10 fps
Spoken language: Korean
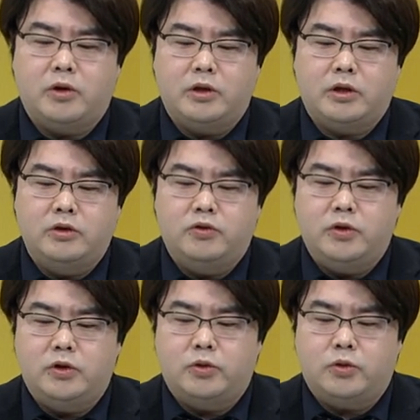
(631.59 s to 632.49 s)
저한테 큰
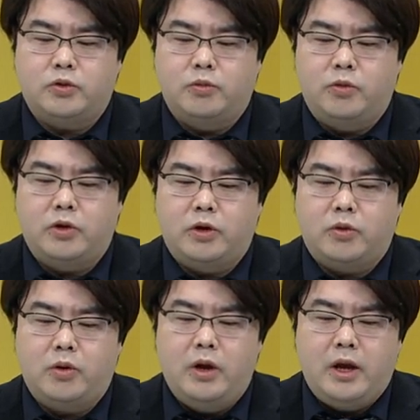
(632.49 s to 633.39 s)
수익을 줬던
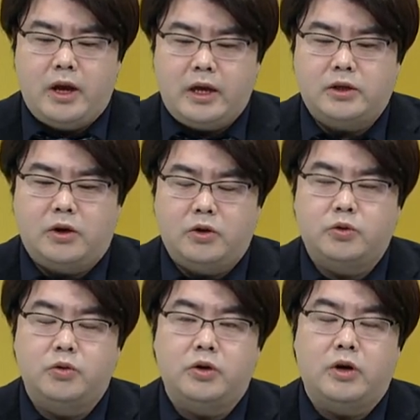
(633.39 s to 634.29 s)
종목이기도 해서
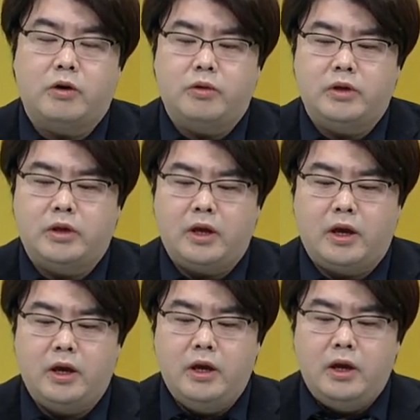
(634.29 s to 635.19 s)
좋은 기억을 갖고 있는데